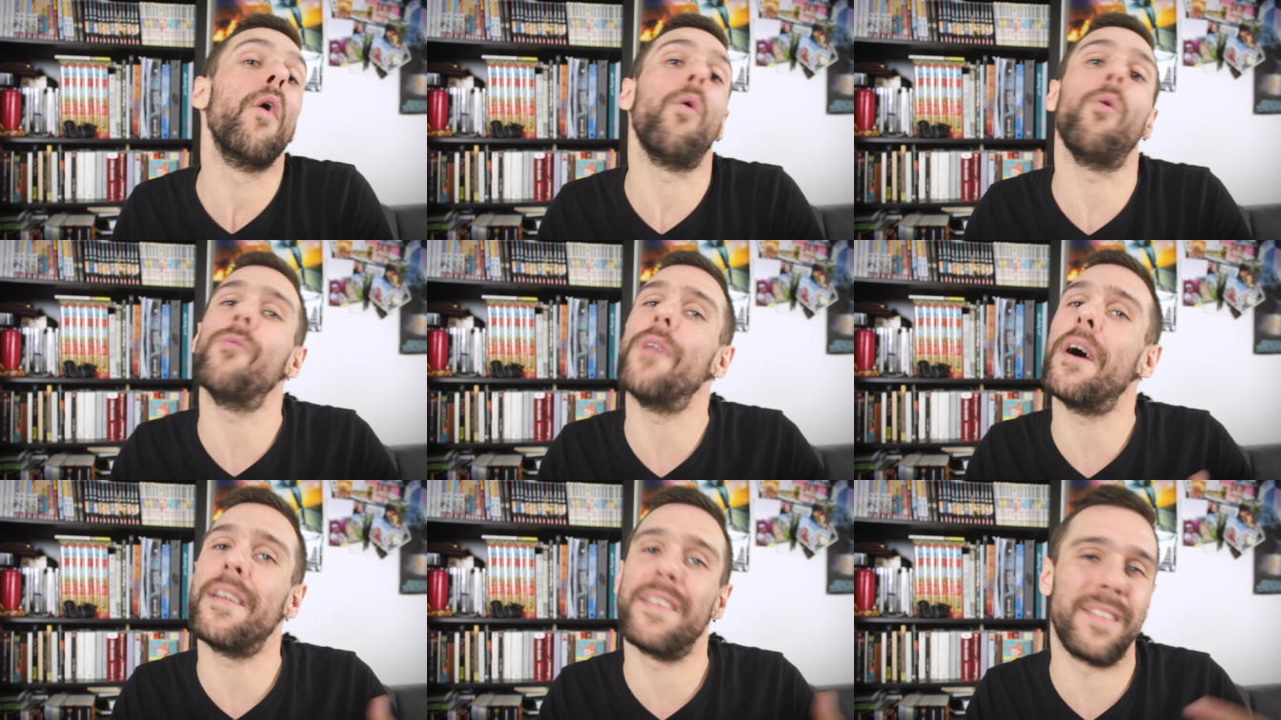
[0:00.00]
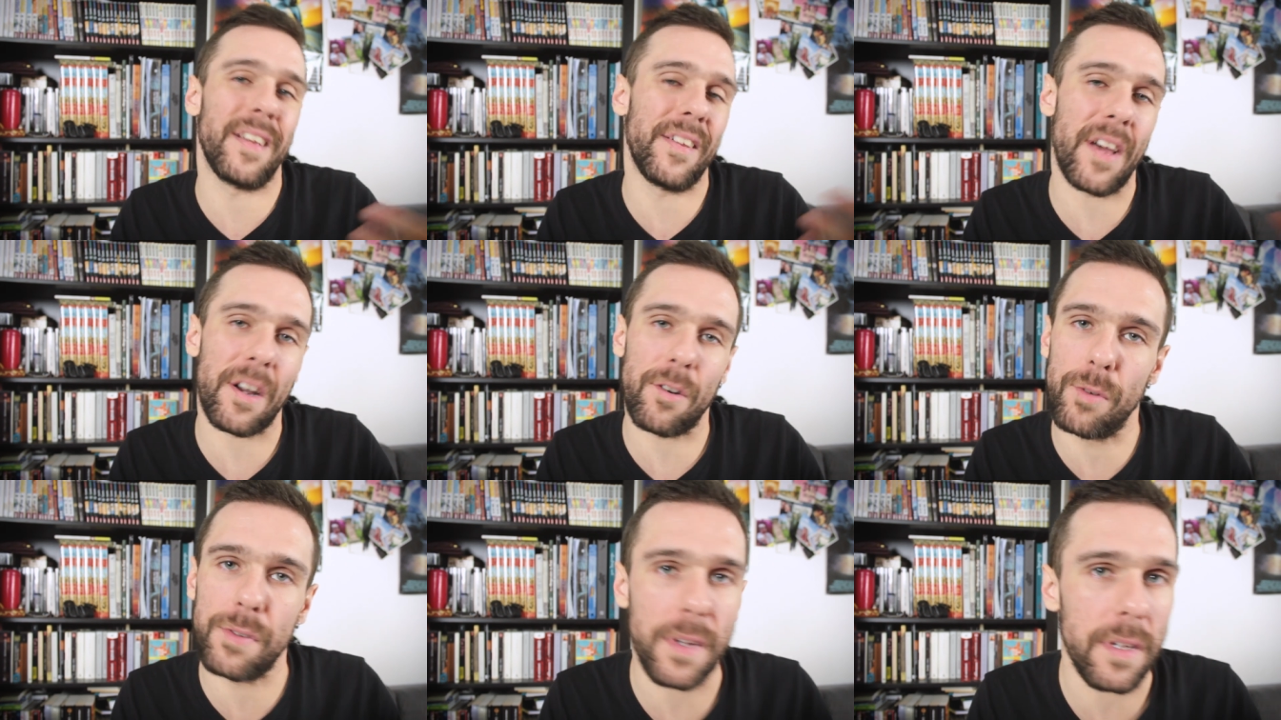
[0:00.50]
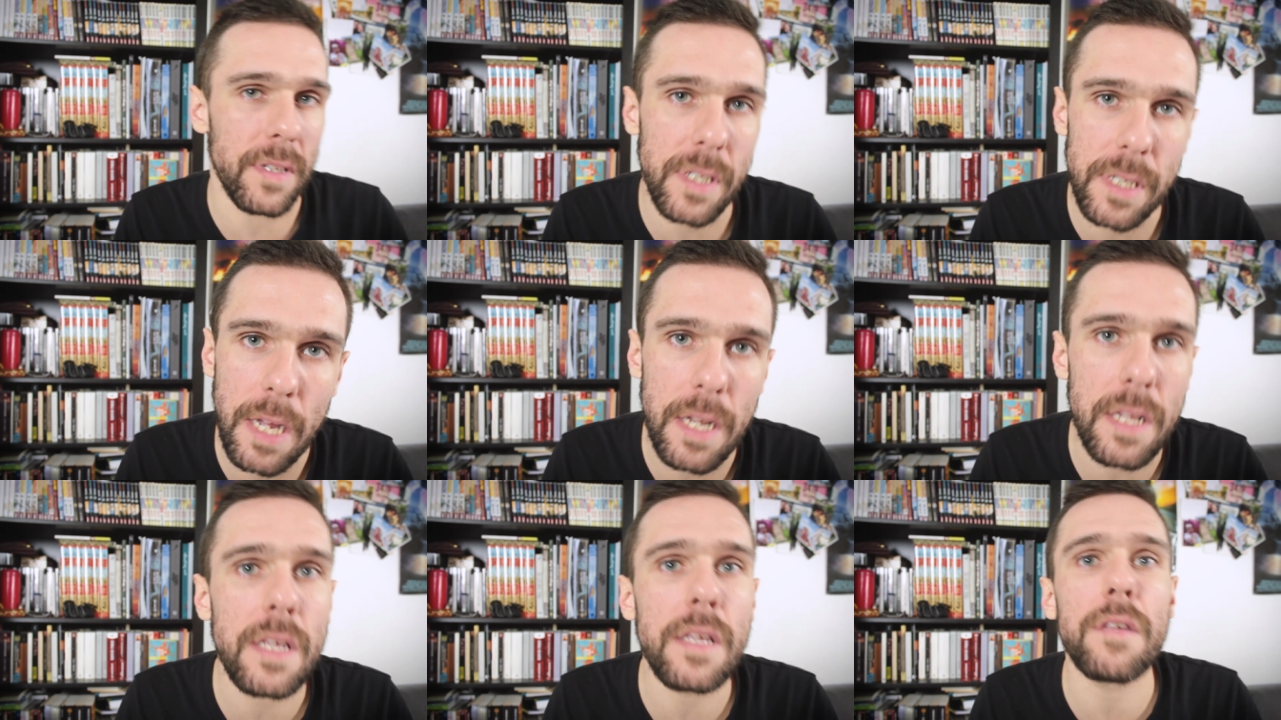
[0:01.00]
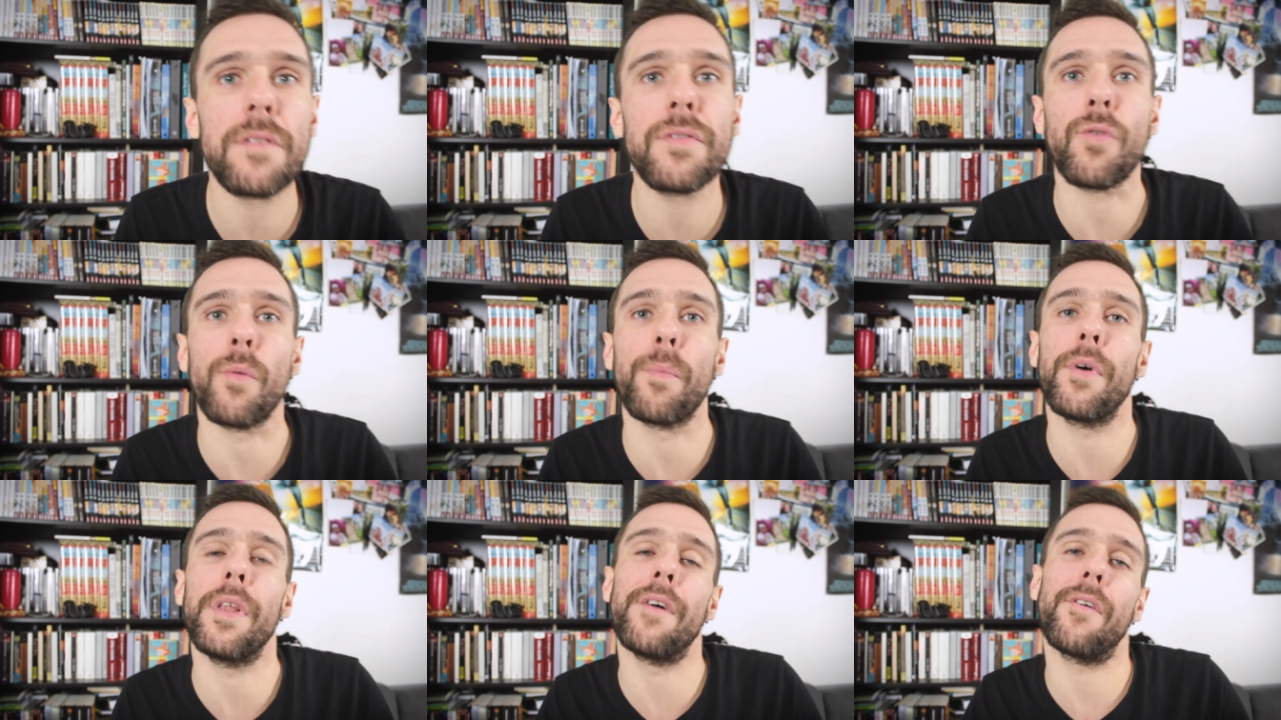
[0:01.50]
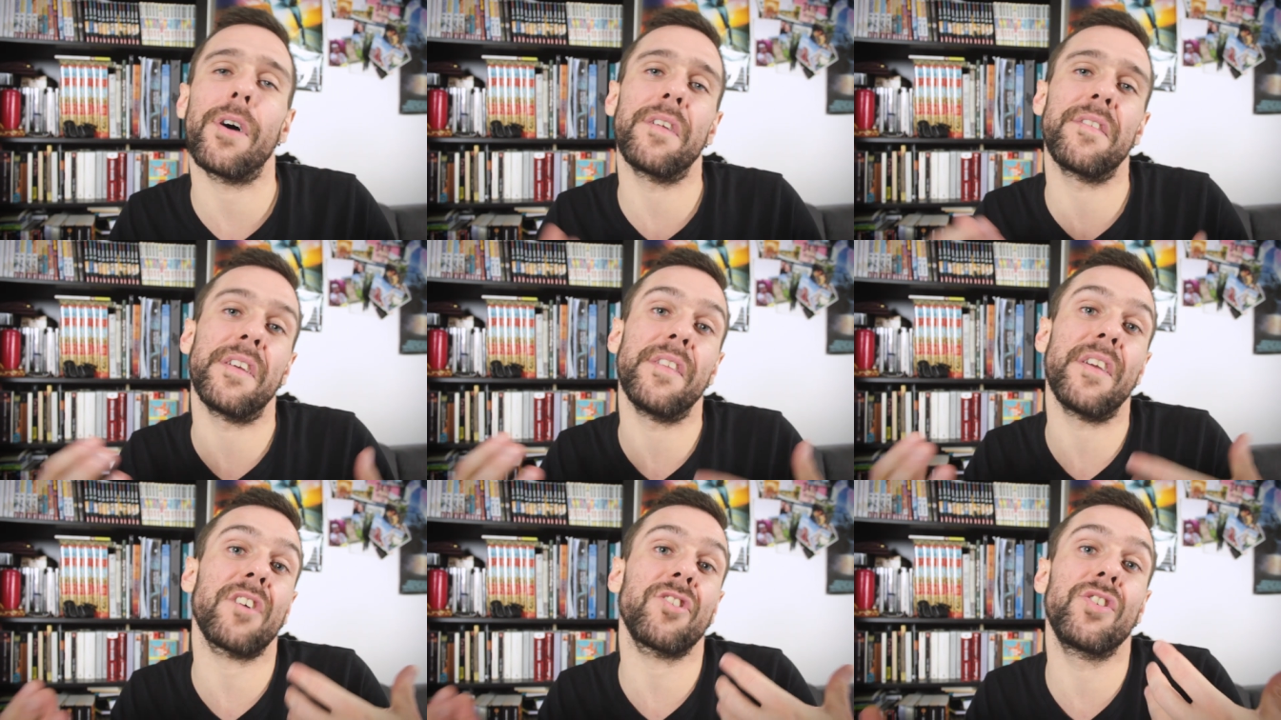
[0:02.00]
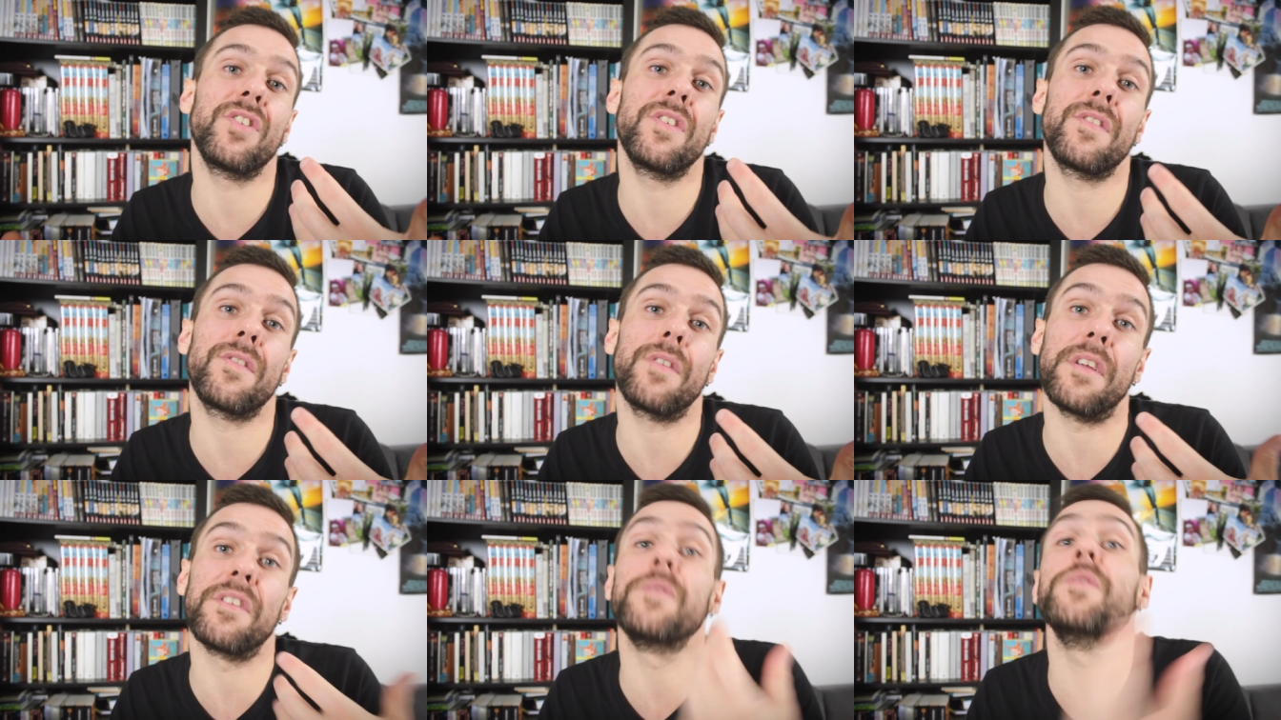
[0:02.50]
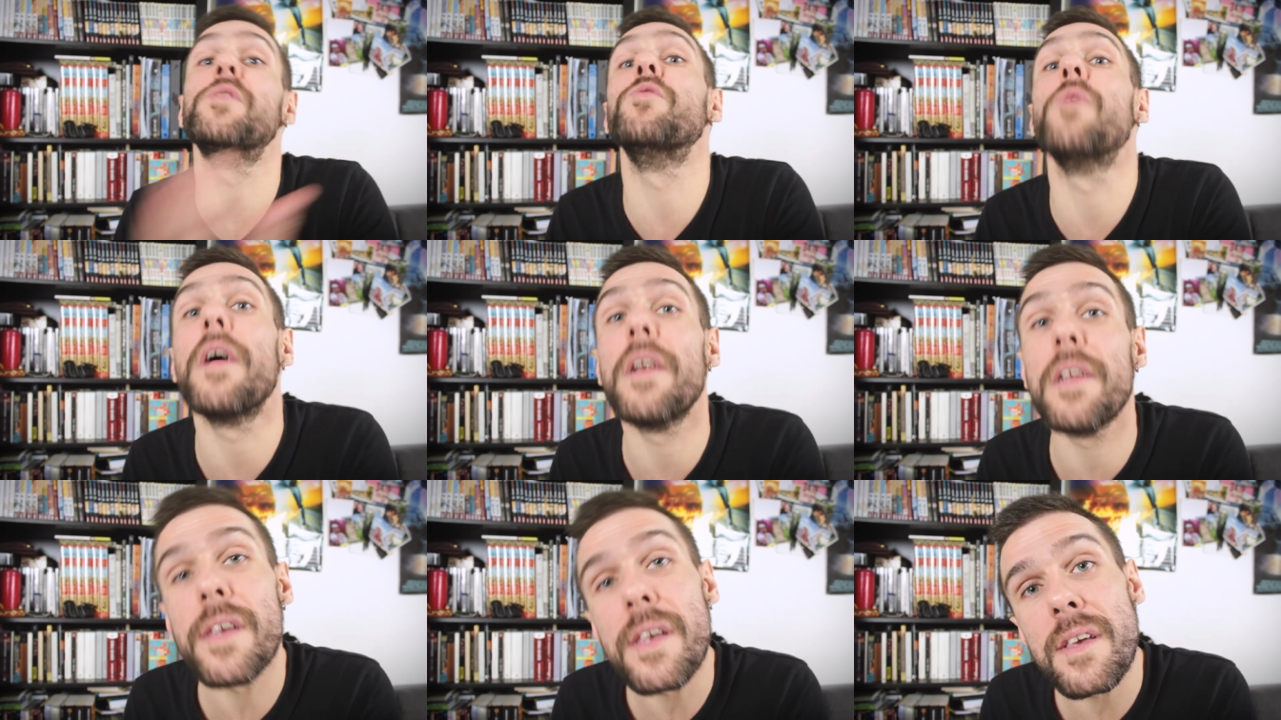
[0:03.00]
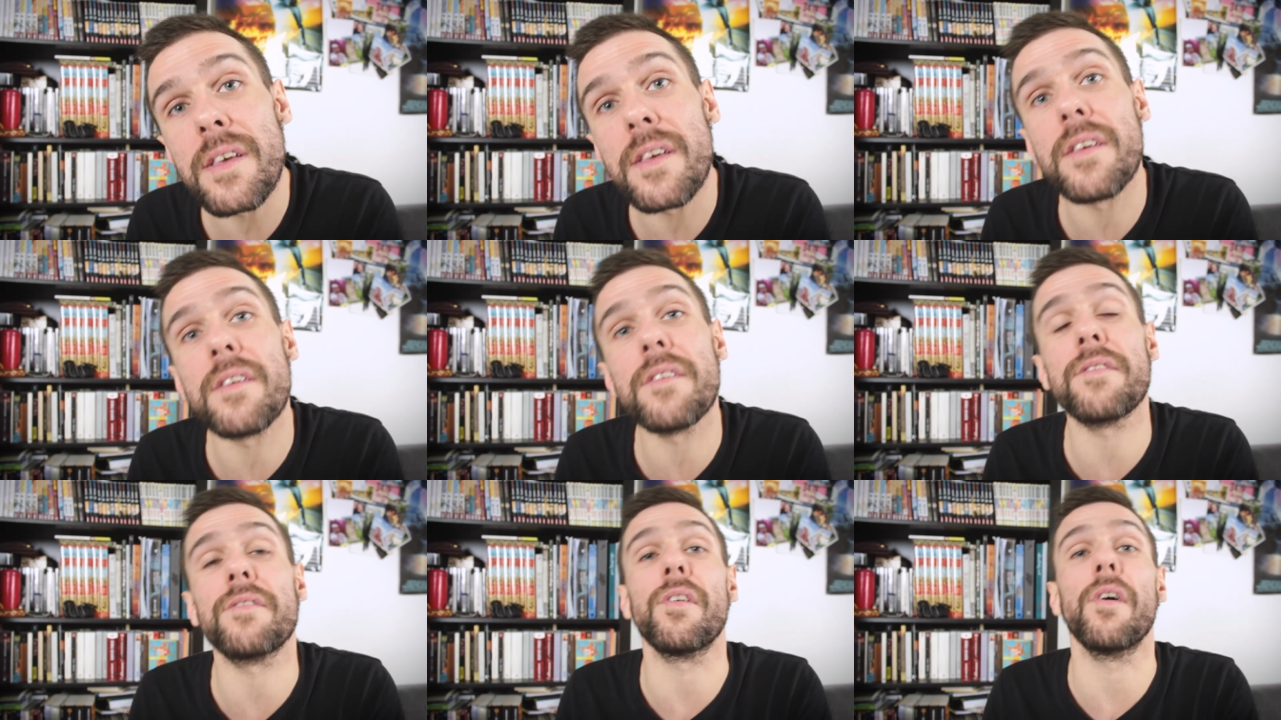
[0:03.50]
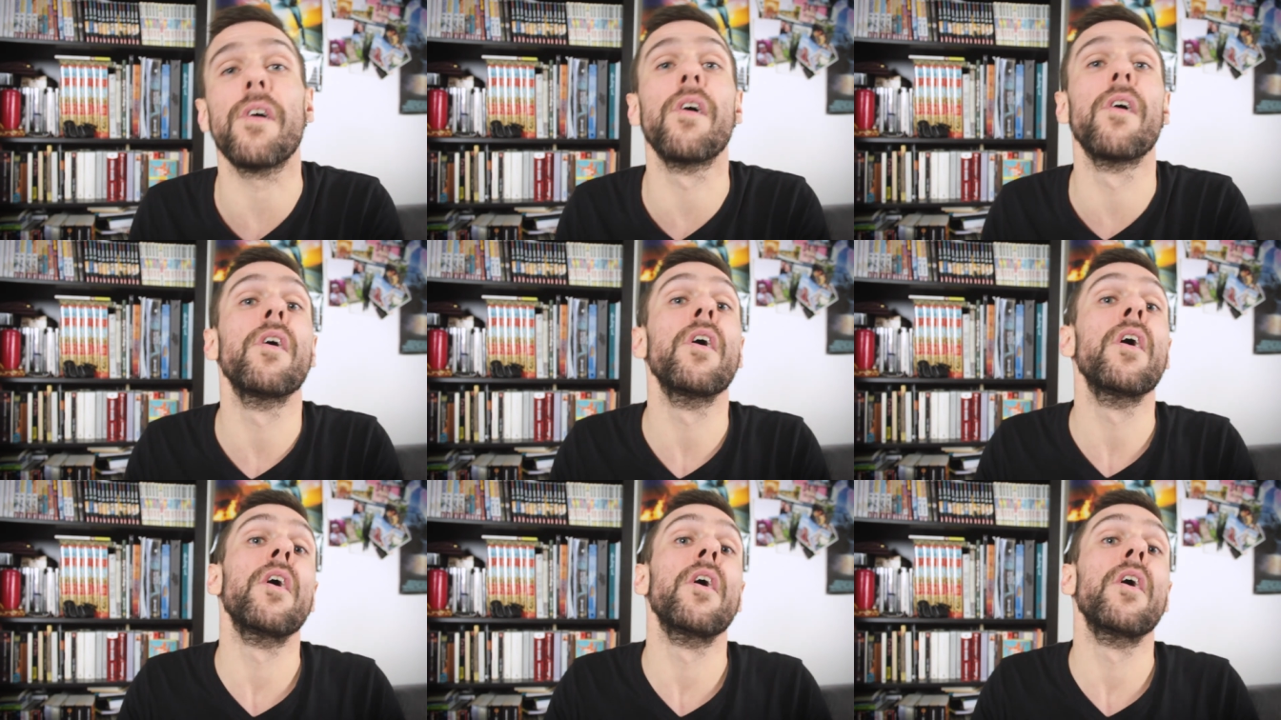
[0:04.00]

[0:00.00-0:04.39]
on a les anarcho-syndicalistes, on peut en avoir les anarchistes individualistes, euh,